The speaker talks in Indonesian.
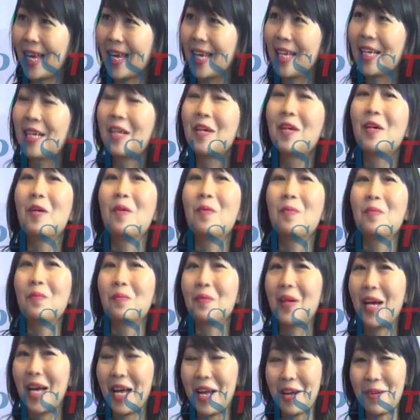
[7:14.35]
Oke, okay,
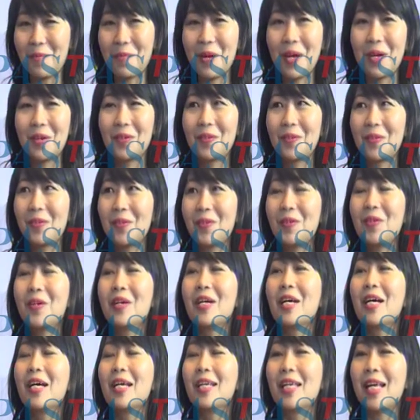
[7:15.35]
nggak nah, boleh ya.
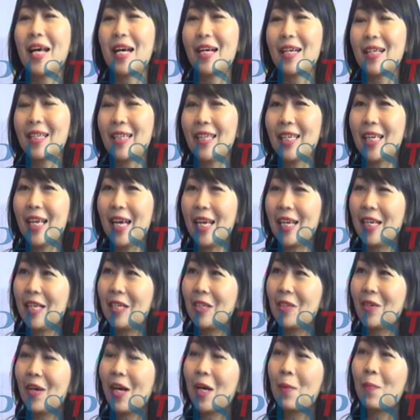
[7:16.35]
Yang ketiga ini
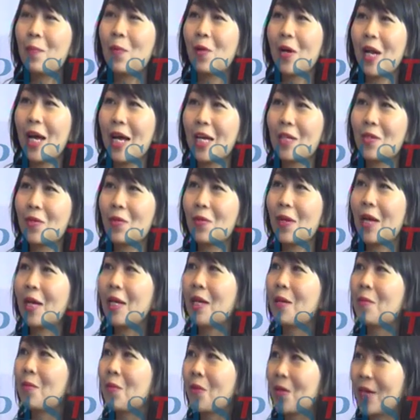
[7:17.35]
juga pola asuh yang
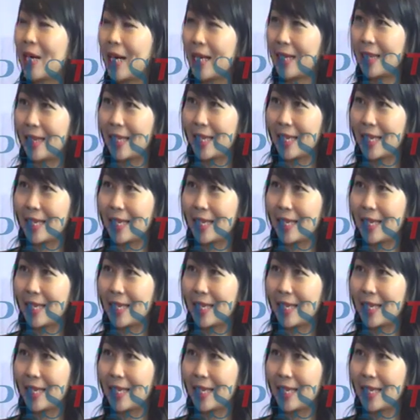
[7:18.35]
demokratis.